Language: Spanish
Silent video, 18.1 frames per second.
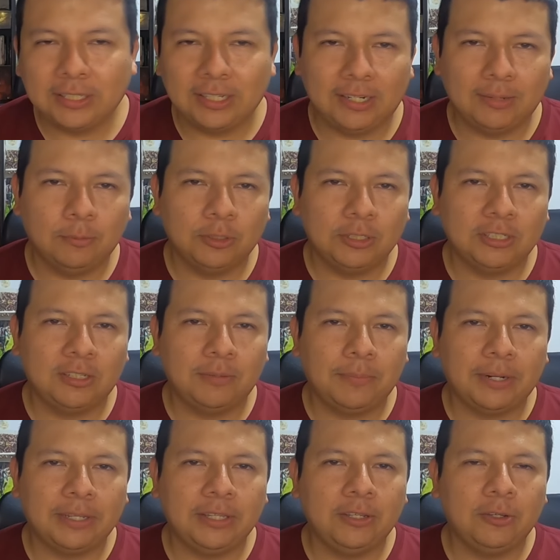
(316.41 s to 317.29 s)
Tenemos este
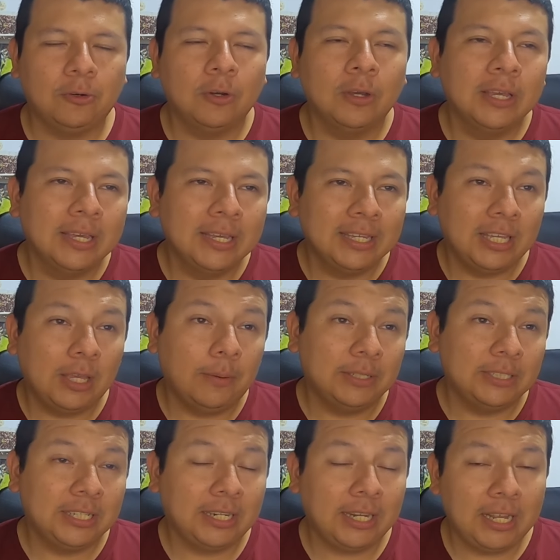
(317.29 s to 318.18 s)
partido que
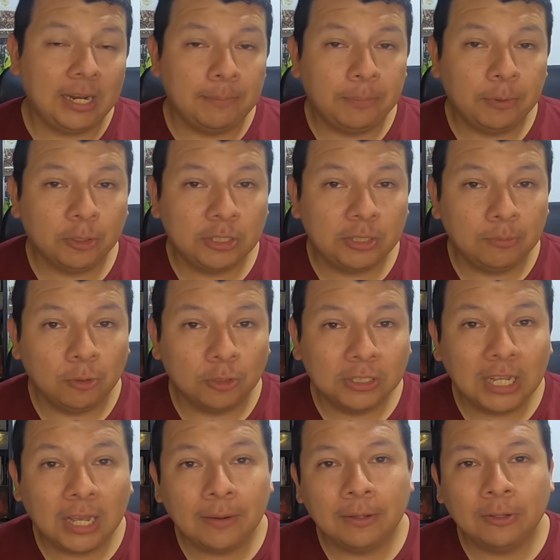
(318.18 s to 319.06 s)
va a ser el próximo
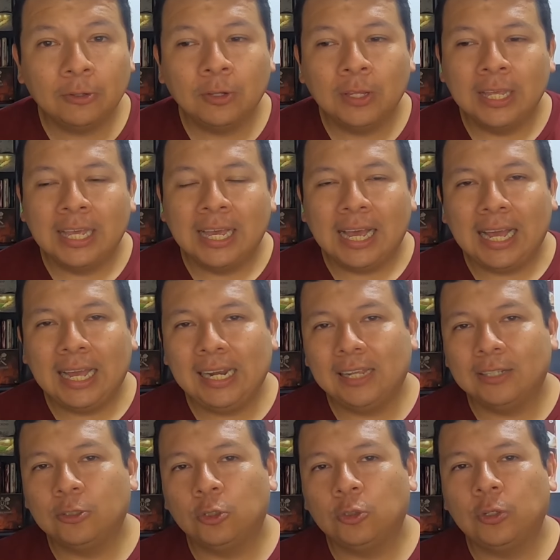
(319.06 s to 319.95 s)
sábado a
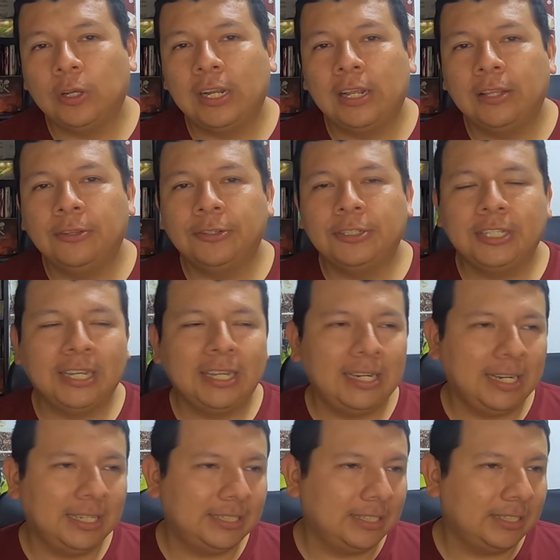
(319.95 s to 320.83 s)
las 8 de la noche.
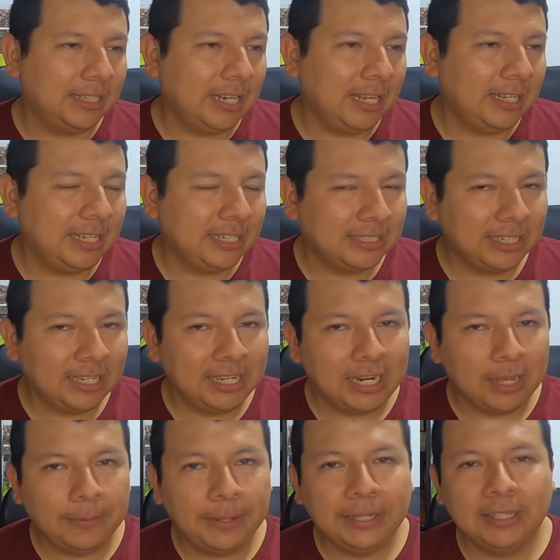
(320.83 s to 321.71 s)
Las entradas ya están
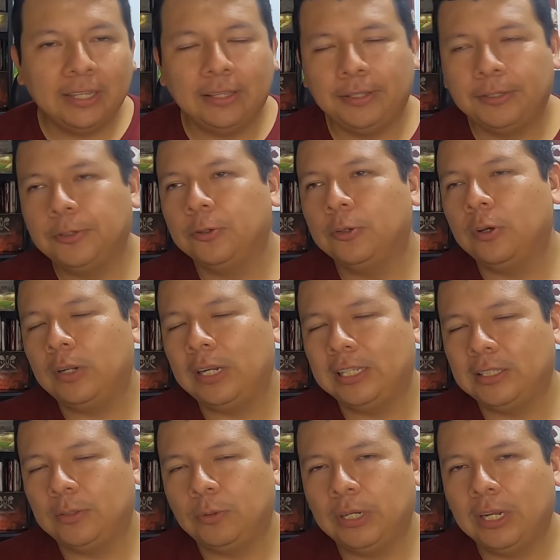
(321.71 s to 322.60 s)
a la venta. De hecho,
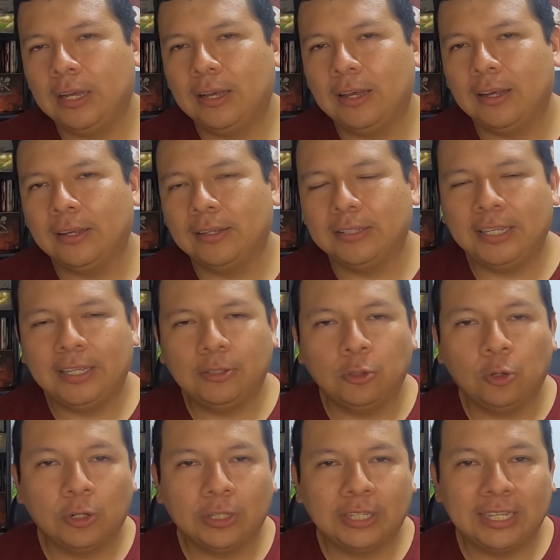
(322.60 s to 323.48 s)
la tribuna de
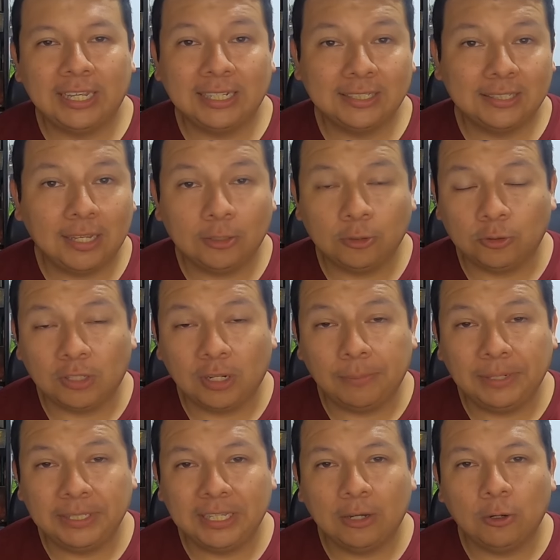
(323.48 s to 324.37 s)
Norte ya está
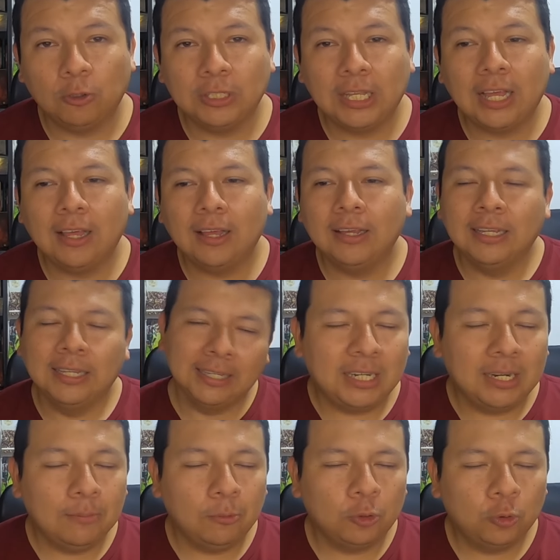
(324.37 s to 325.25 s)
totalmente agotada.
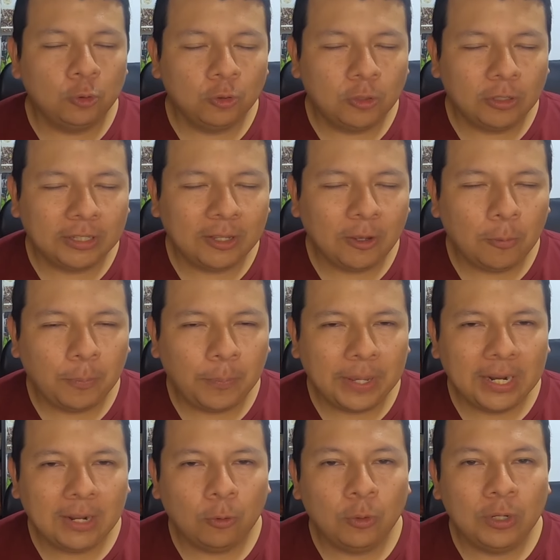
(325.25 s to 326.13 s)
Tenemos un sorteo
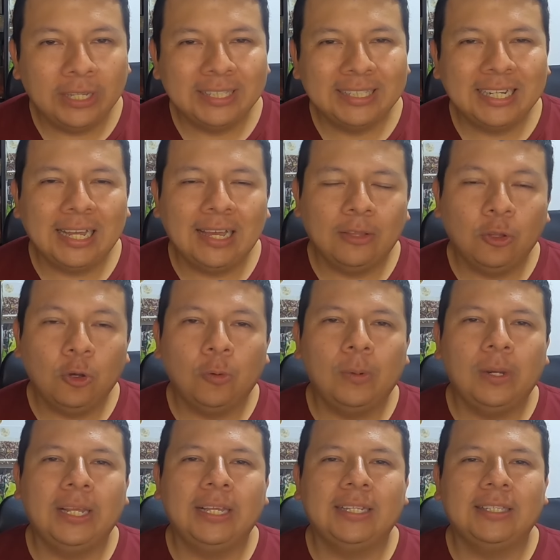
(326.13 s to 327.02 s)
para una entrada
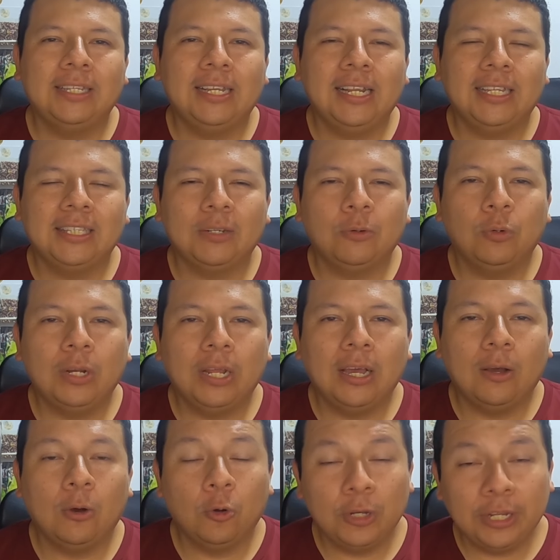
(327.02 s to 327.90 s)
doble de la
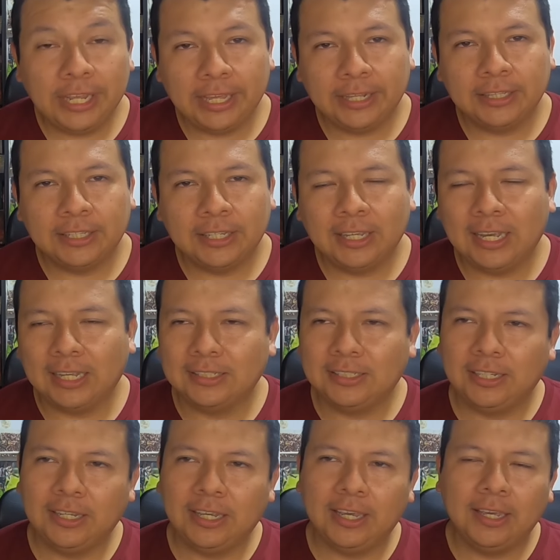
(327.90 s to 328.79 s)
tribuna Oriente.
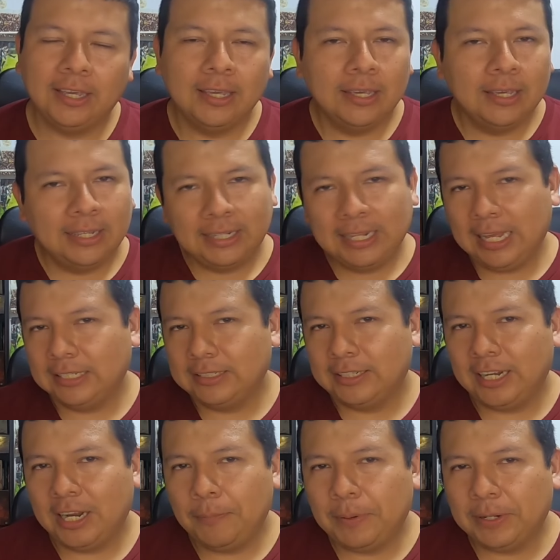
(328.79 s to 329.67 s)
Así que, nada,
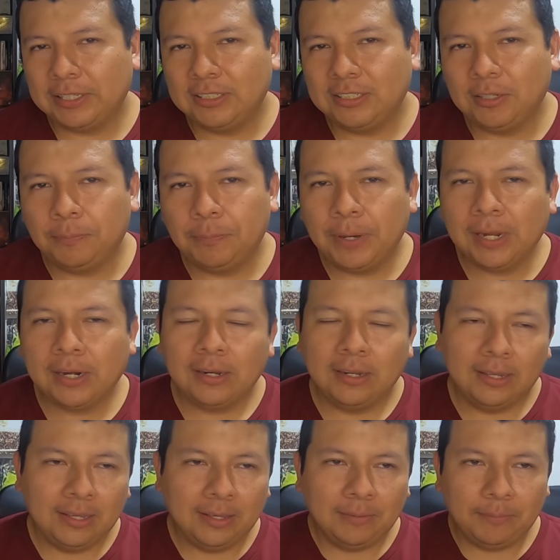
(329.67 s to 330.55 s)
si quieres
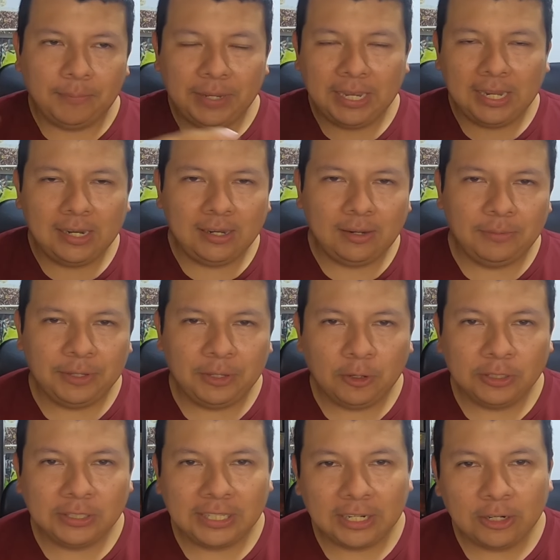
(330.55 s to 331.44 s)
participar vea el
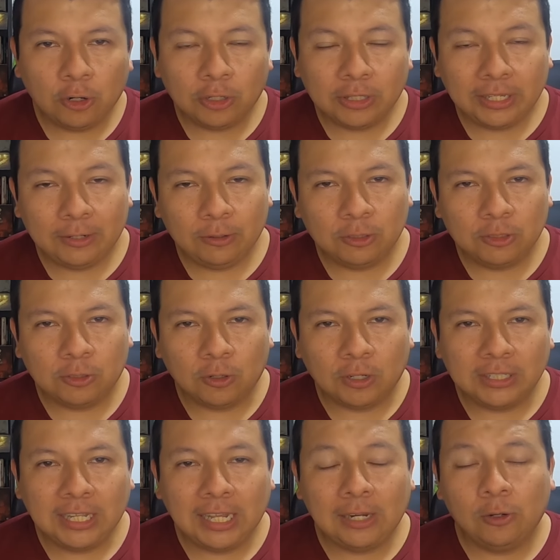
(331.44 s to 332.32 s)
video anterior de nuestro
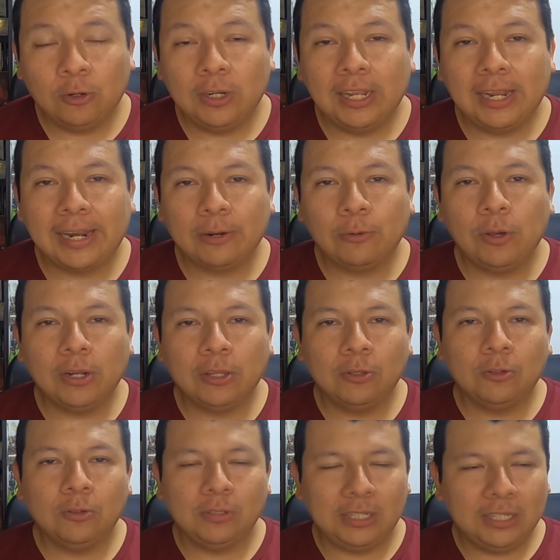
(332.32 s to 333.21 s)
canal Goles de
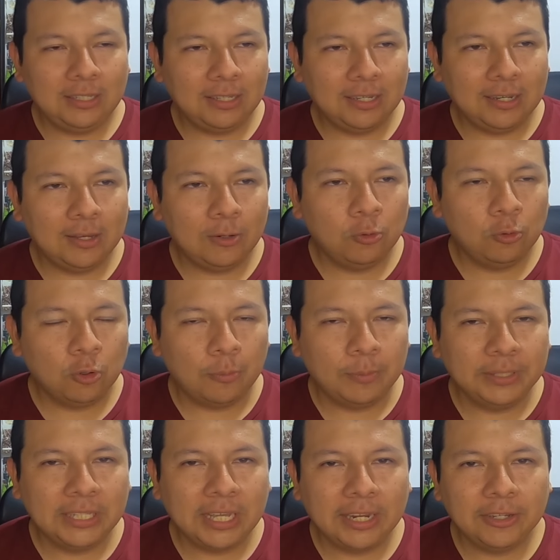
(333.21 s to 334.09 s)
Recuerdo y dejar un
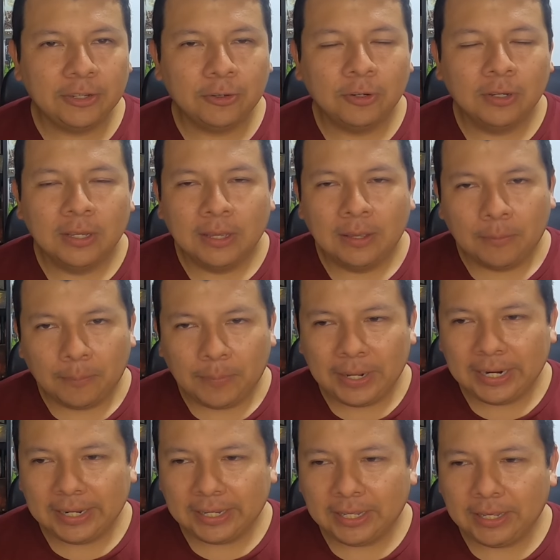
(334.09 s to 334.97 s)
comentario
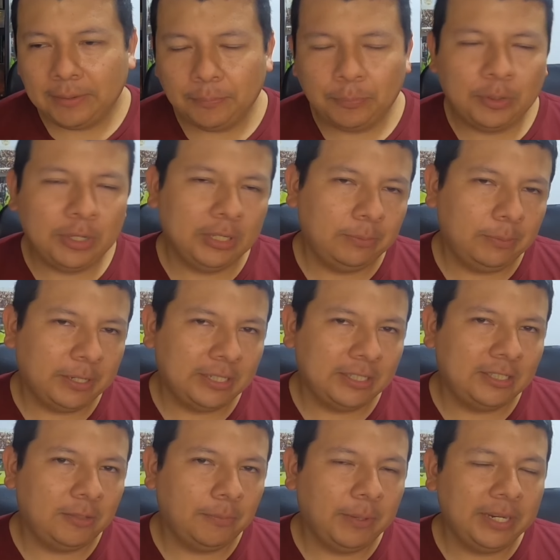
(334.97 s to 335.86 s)
para que puedas
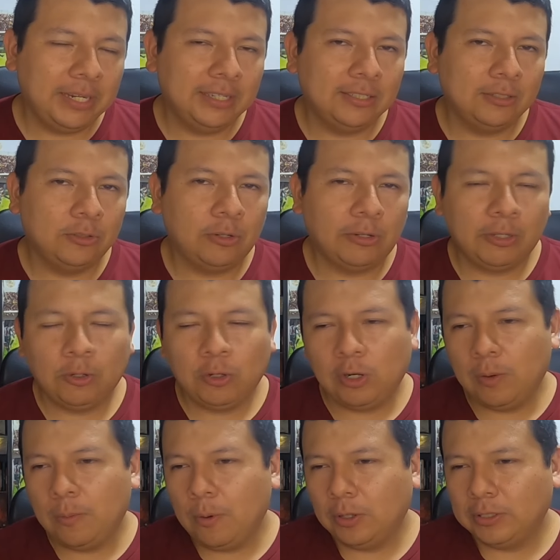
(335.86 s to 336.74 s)
participar en ese sorteo.
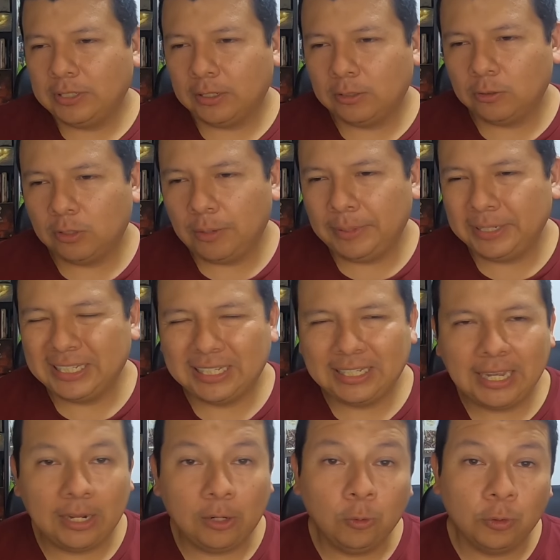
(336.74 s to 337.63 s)
Lo vamos a hacer seguramente
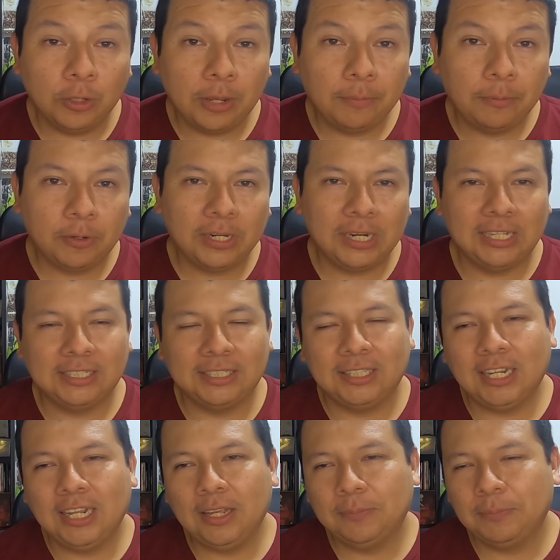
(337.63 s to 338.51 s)
ya el lunes porque las
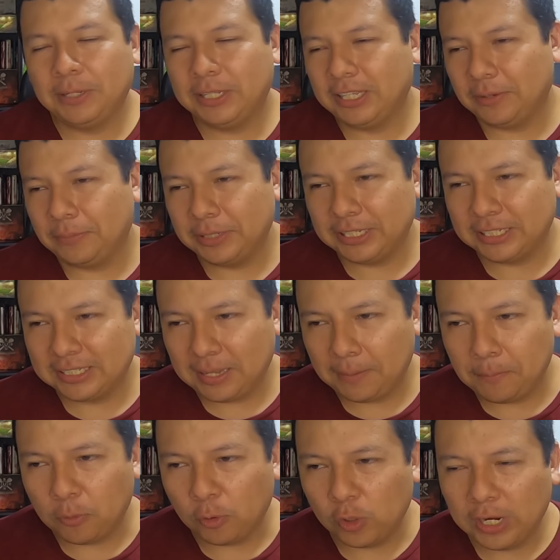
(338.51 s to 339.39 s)
entradas prácticamente
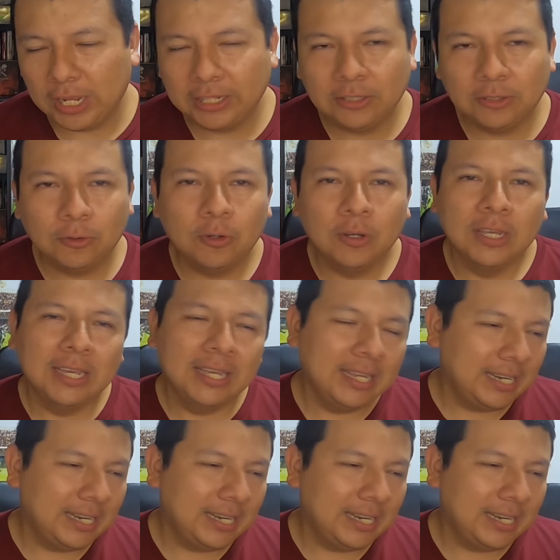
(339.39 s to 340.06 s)
están volando.